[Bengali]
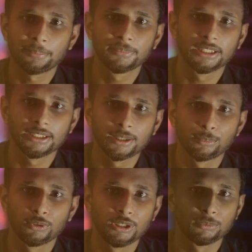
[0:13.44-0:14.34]
তো আপনাদেরকে
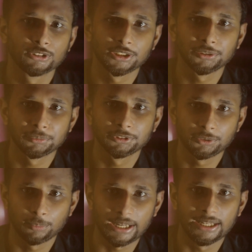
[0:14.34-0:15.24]
বলে বোঝানোর মতো
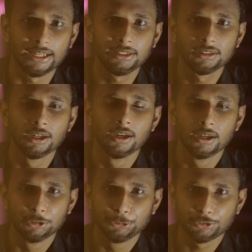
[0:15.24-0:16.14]
উপায় নাই
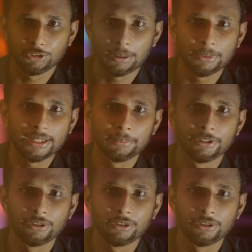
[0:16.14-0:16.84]
যদিও আমার এই